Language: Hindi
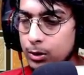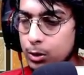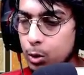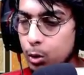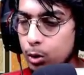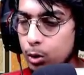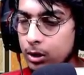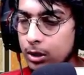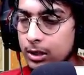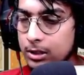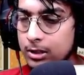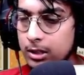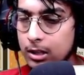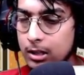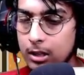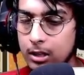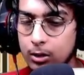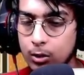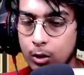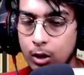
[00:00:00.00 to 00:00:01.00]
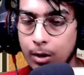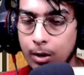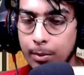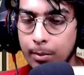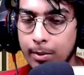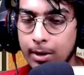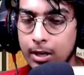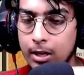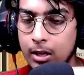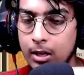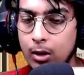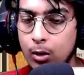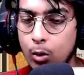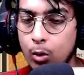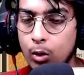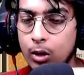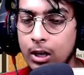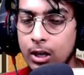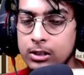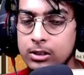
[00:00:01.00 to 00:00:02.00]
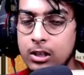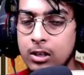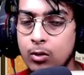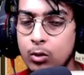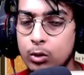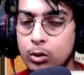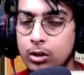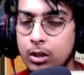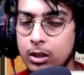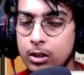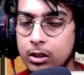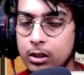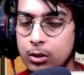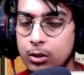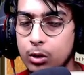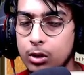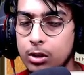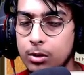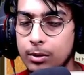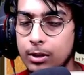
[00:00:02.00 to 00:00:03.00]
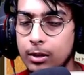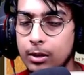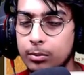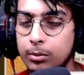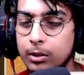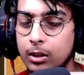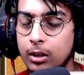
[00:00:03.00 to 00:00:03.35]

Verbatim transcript: शॉर्ट ग्रास लगा देता हूँ यहाँ पे भाई ये लॉन्ग ग्रास ना वो करती है थोड़ी सी मतलब